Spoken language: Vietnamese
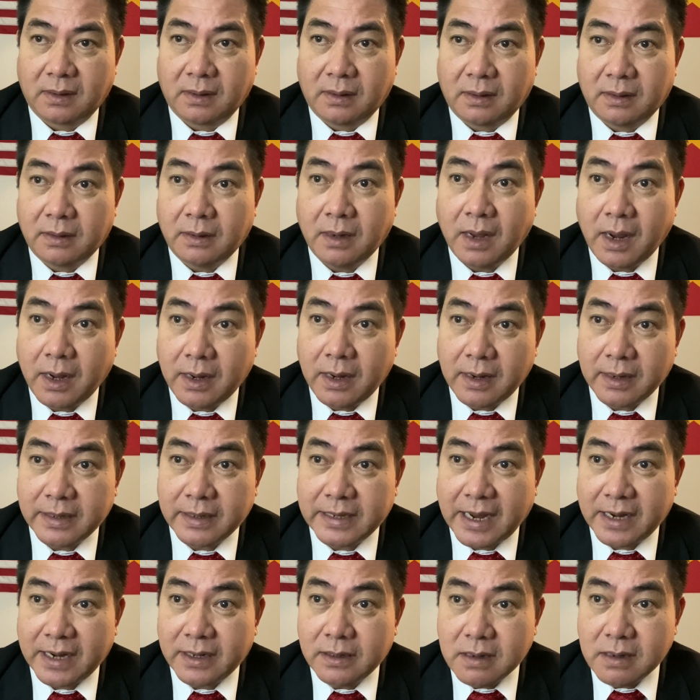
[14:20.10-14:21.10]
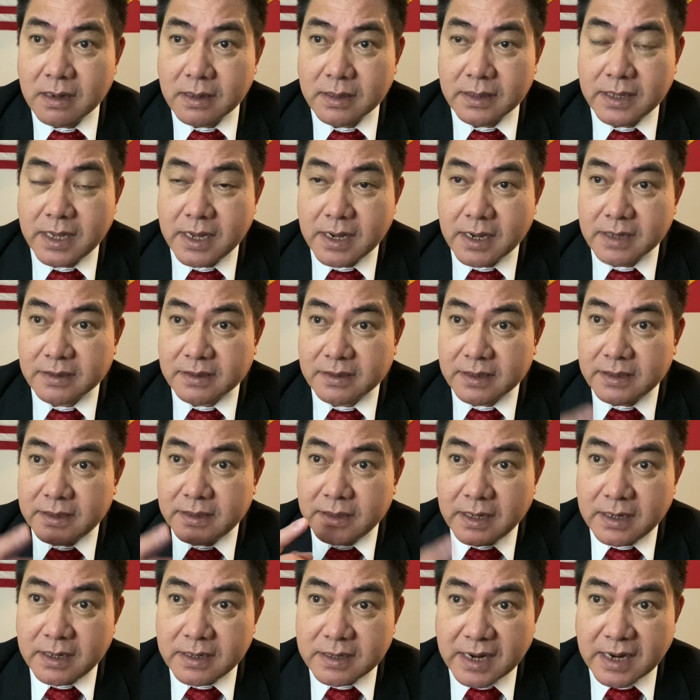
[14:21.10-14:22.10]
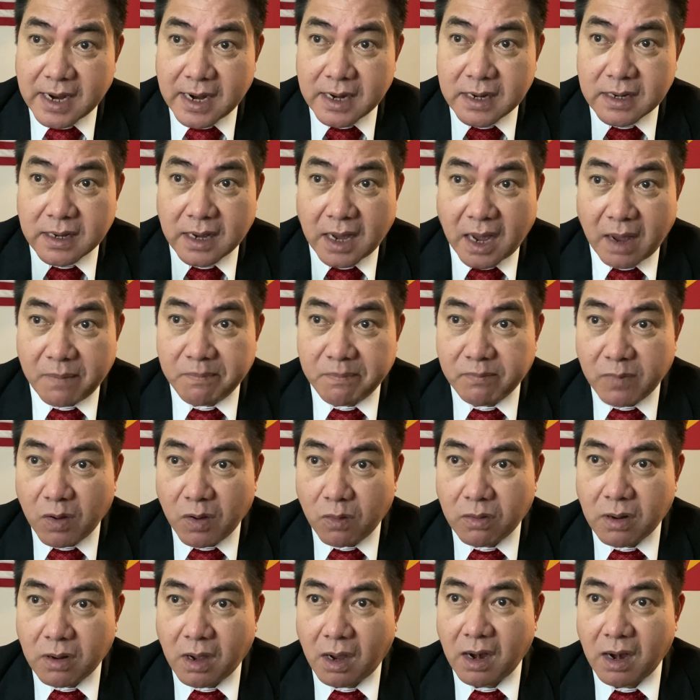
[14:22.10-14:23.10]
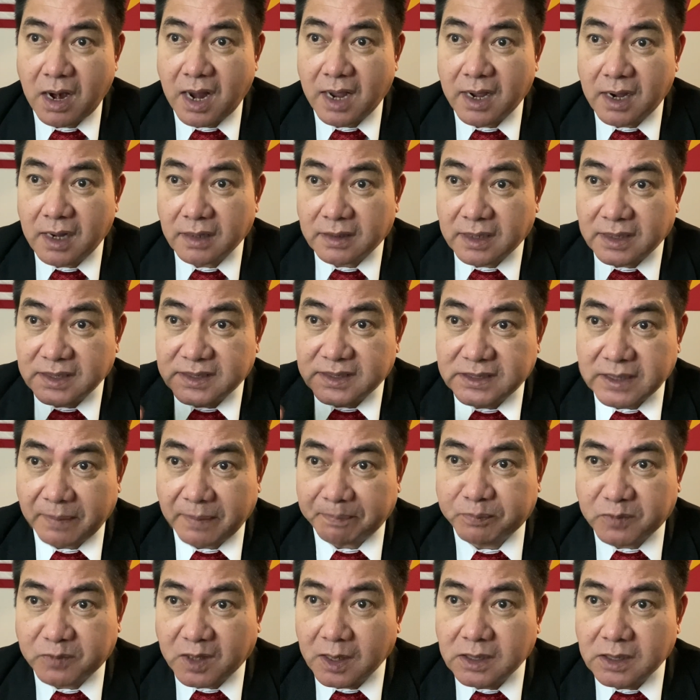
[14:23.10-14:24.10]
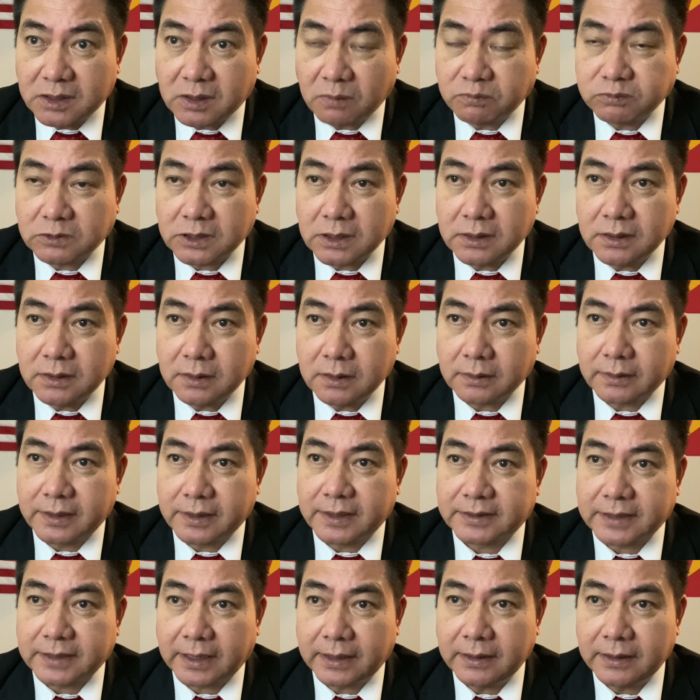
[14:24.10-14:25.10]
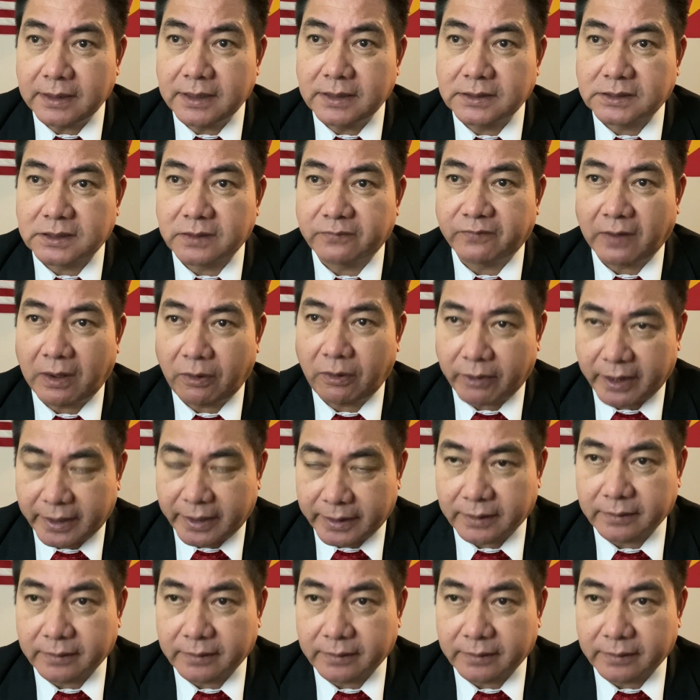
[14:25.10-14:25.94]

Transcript: nên nhà nước khi người ta nhìn ra được âm mưu đó là người ta dập từ trong trứng nước để tránh đi sự phá hoại